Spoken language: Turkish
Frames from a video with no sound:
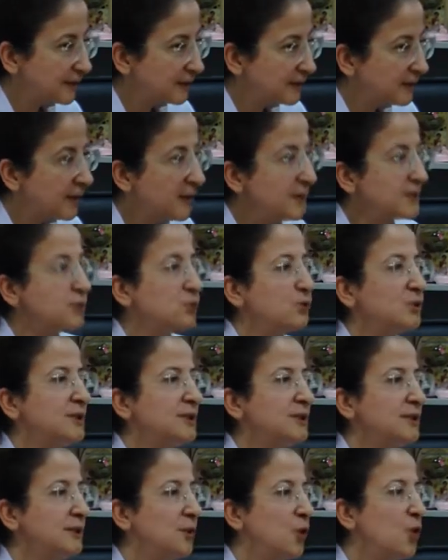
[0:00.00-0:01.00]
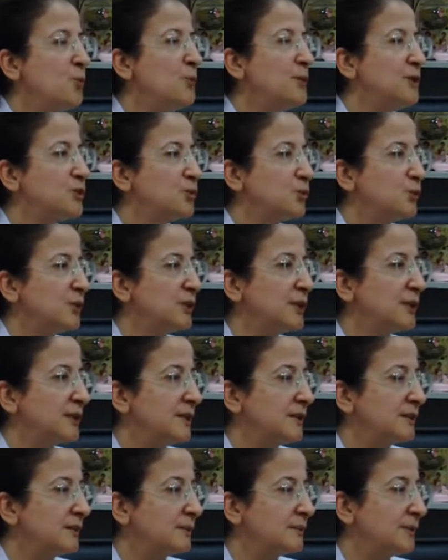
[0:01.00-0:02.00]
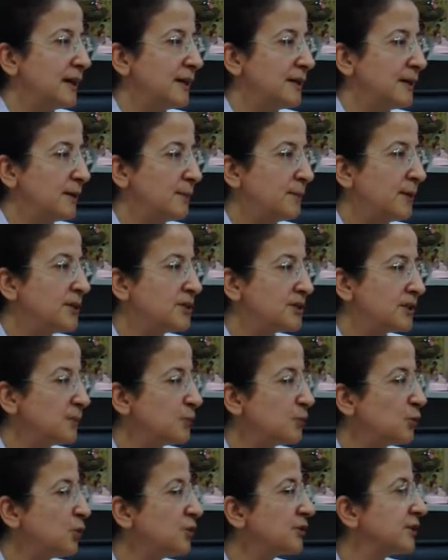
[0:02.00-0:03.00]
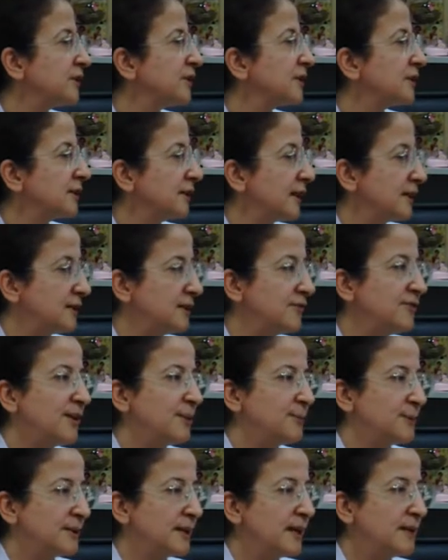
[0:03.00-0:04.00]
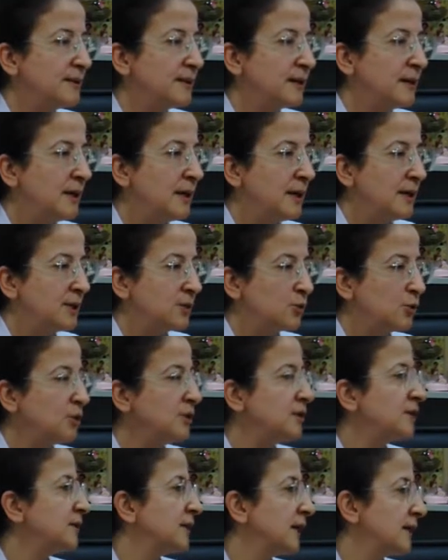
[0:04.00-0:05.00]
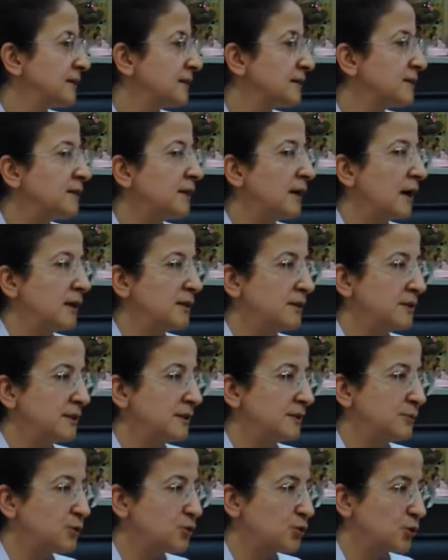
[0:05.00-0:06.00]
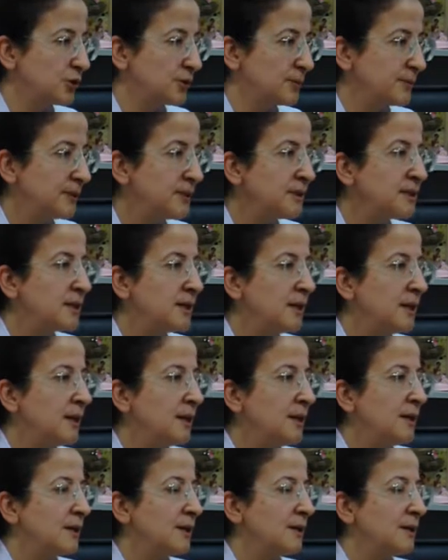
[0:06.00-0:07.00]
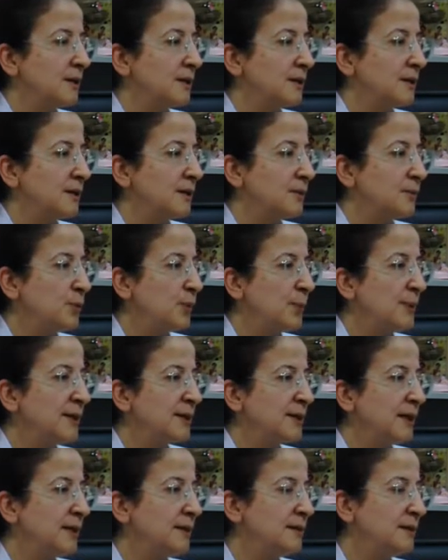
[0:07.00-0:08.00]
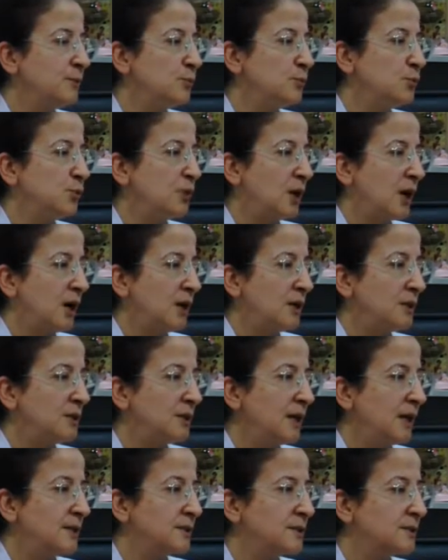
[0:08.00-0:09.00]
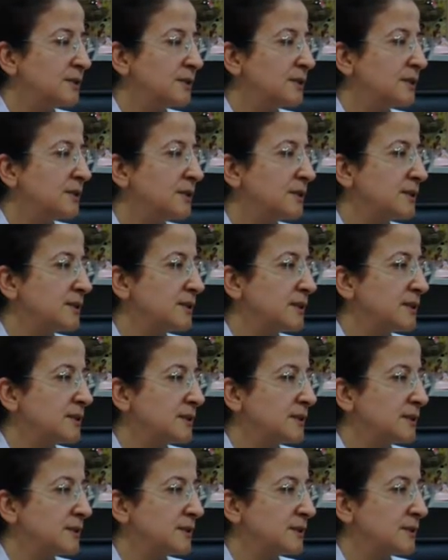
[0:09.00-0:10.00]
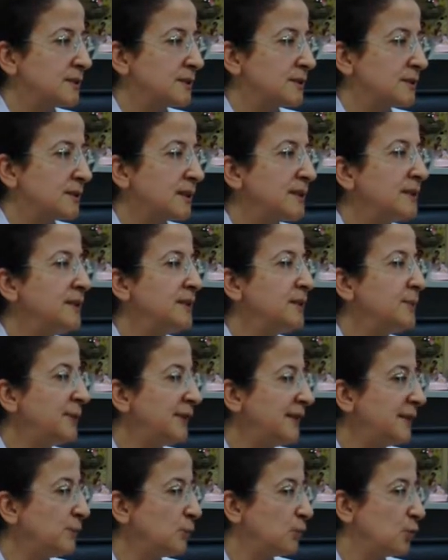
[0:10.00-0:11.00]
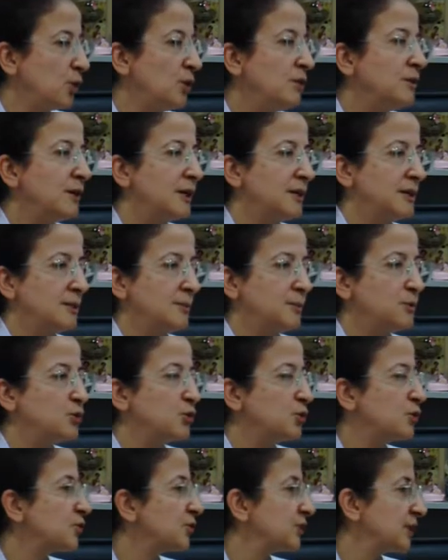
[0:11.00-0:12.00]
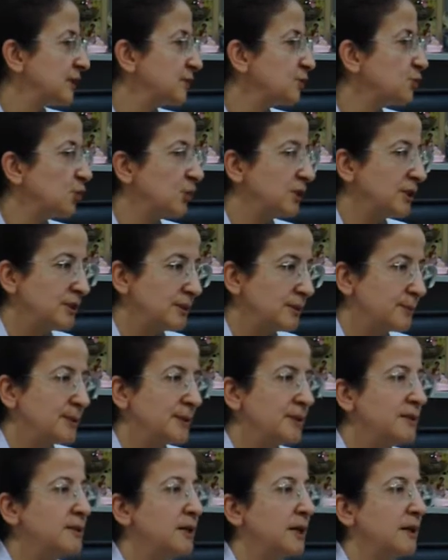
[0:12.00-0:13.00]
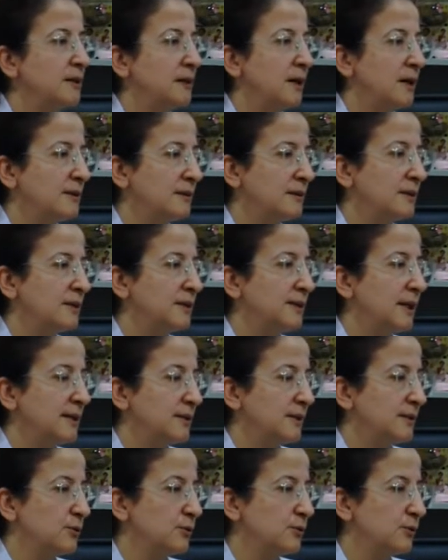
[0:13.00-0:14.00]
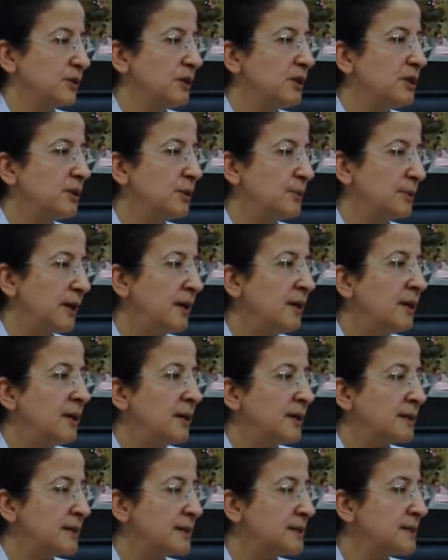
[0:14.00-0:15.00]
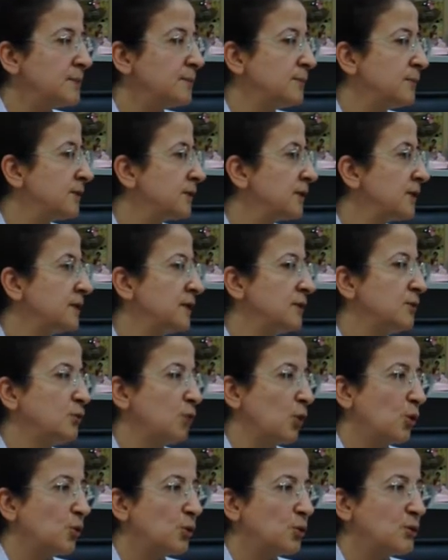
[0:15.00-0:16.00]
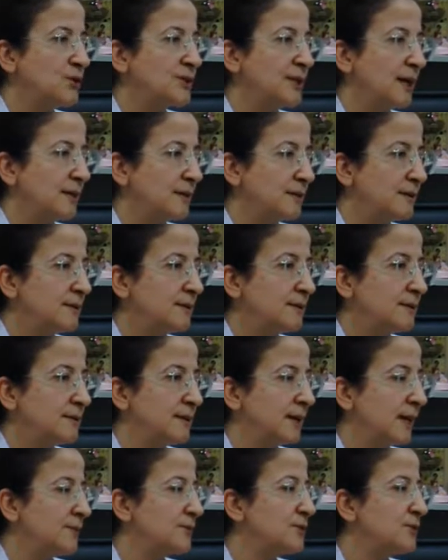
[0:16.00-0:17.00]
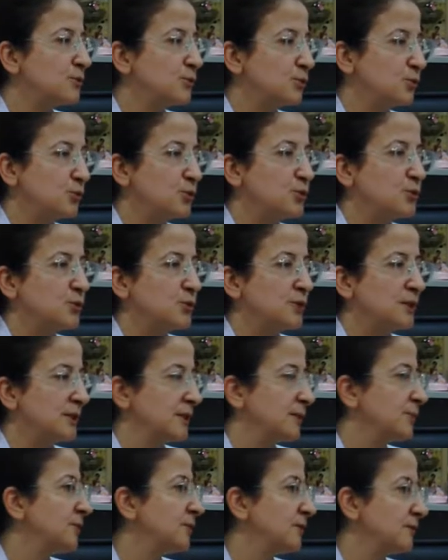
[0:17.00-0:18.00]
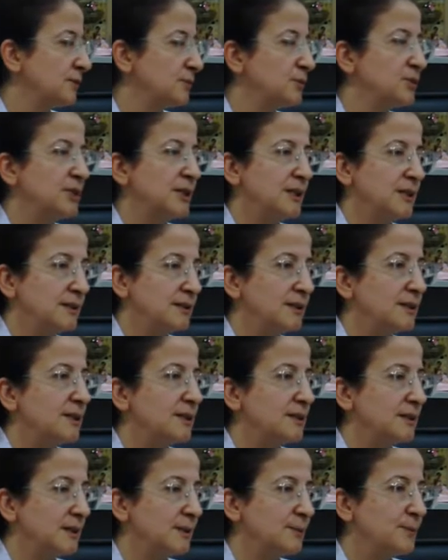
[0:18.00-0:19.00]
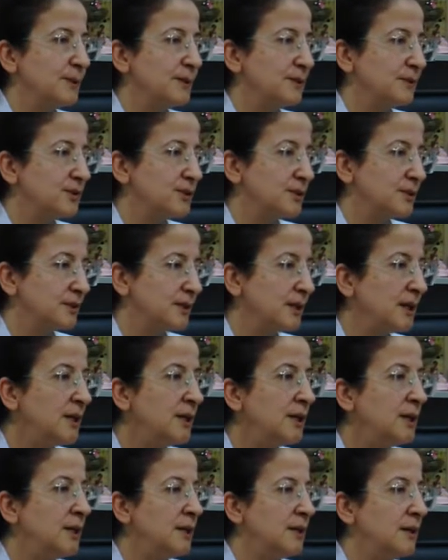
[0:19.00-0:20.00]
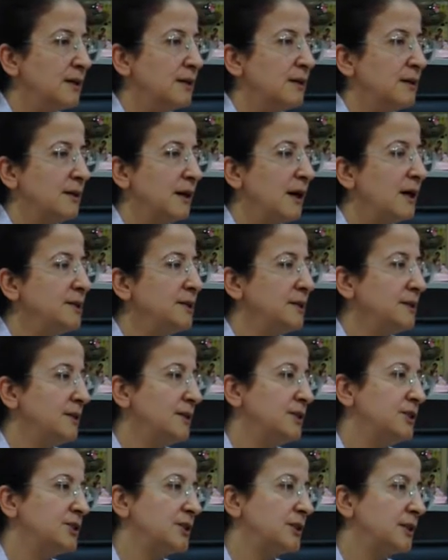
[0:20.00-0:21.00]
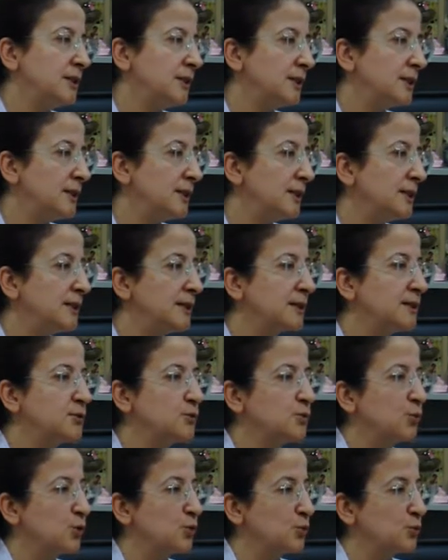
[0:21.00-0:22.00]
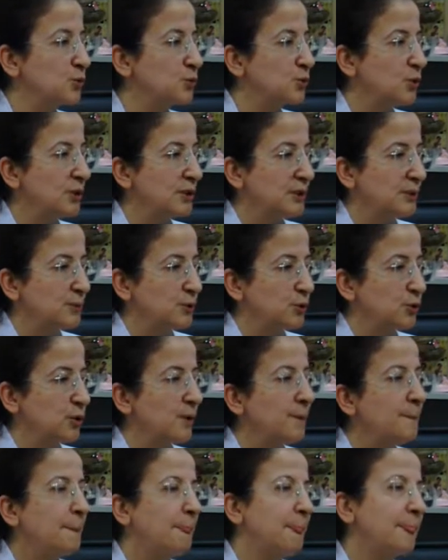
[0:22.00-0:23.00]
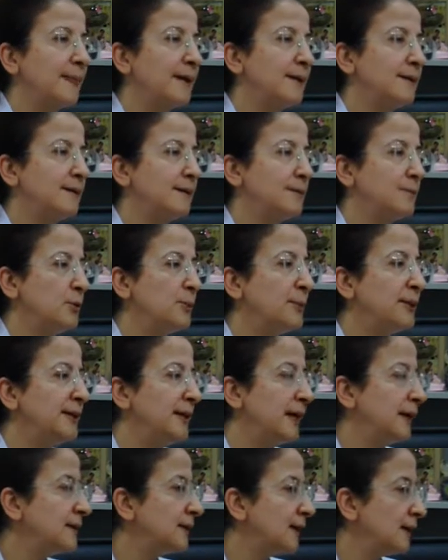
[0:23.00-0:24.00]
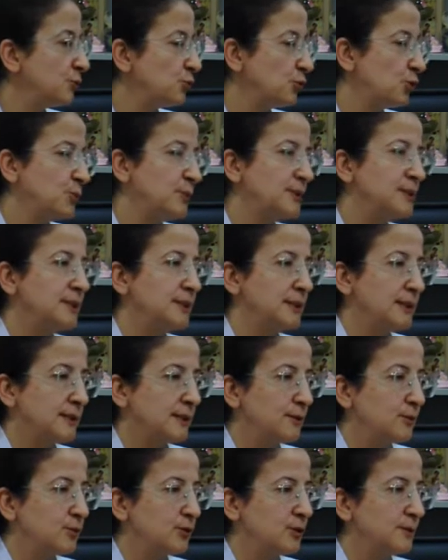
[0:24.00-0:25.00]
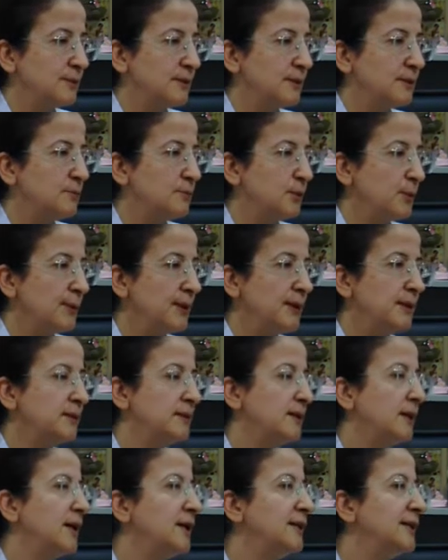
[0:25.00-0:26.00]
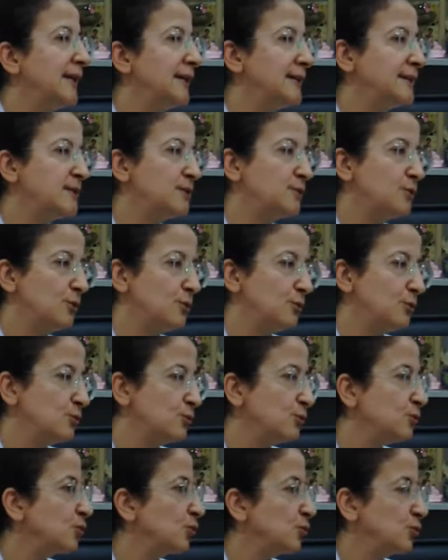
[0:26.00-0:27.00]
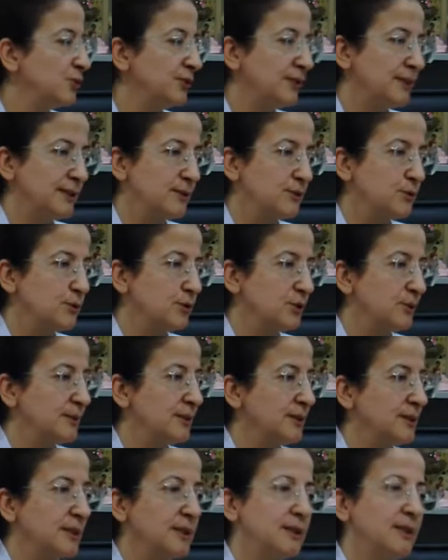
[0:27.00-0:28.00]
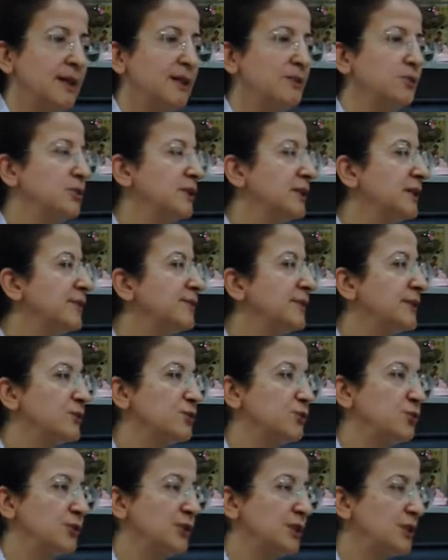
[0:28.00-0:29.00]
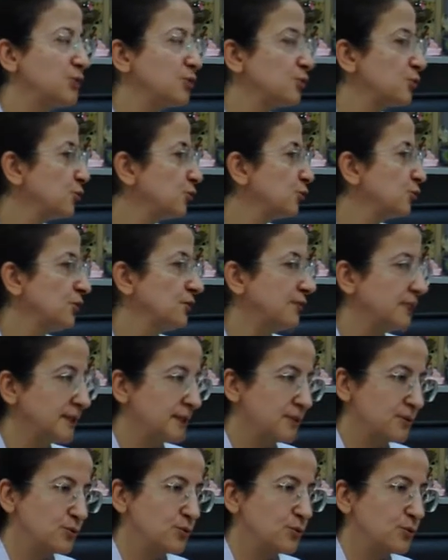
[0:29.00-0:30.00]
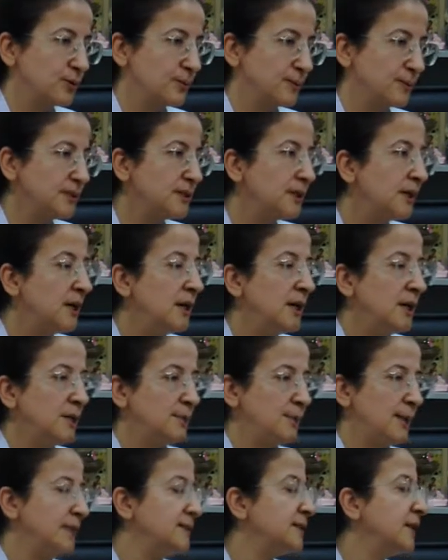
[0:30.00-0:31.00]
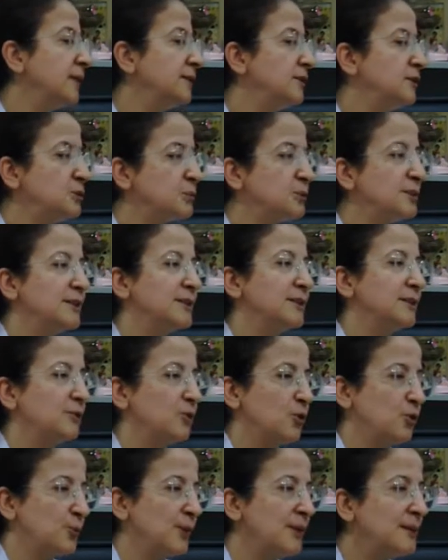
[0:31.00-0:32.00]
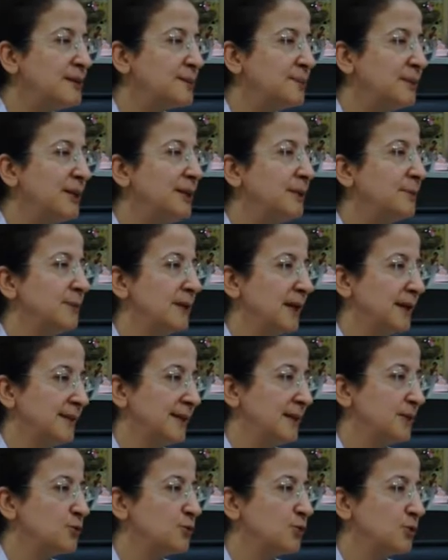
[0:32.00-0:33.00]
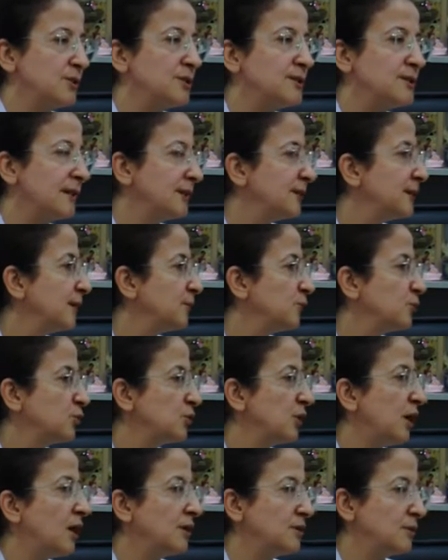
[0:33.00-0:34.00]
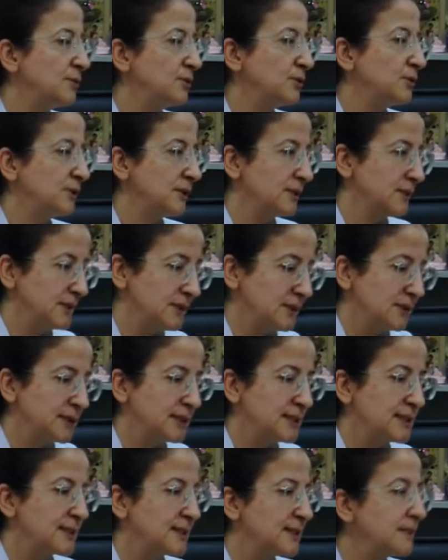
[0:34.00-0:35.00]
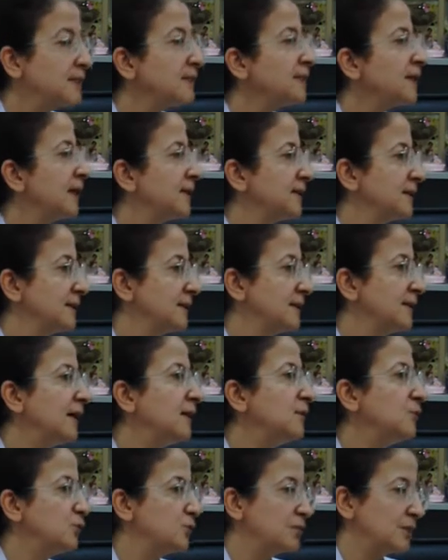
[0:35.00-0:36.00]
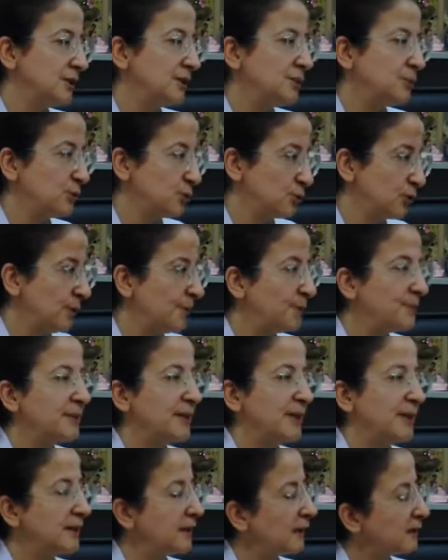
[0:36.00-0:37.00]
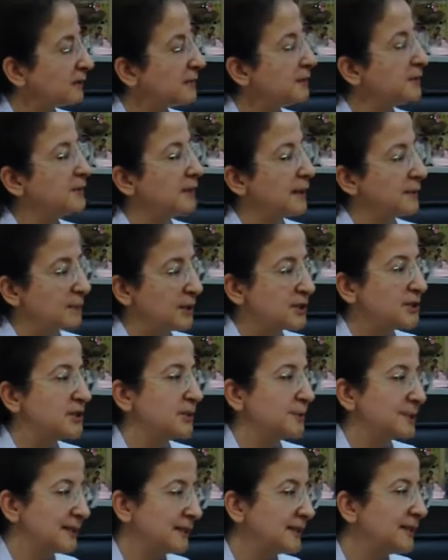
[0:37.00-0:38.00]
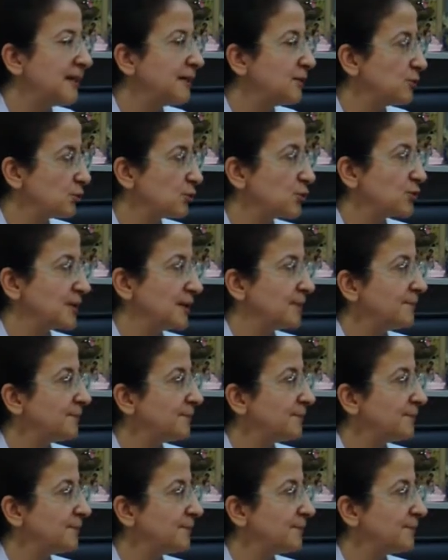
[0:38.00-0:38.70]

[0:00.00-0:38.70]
Gaz olayı 15 günlükten itibaren başlayıp 4 aya kadar devam eden evet. kolit tarzı ağrılarımız olabilir. E, ee, böbreklerde bu ağrılar e, nedeni bilinmiyor. Hani birçok şey söylenebilir alt yatağı neden olarak ama kesin bir nedeni yok. O yüzden de tedavisi konusunda da bir takım şeylere dikkat etmek dışında e, annenin işte yedikleriyle ilgisi olduğu söylenebiliyor. Evet. E, bebeğin erken doğması ile ilgili olabilir. Bebeğin gıda alerjisi olur, onunla ilgili olabilir. İdrar yolları enfeksiyonu geçiriyordur, onunla ilgisi olabilir. Bazen hiçbir neden olmaz. Belli bir aydan sonra zaten bu ağlama e, krizleri kendiliğinden düzelebiliyor eğer alt yatan başka bir neden yoksa.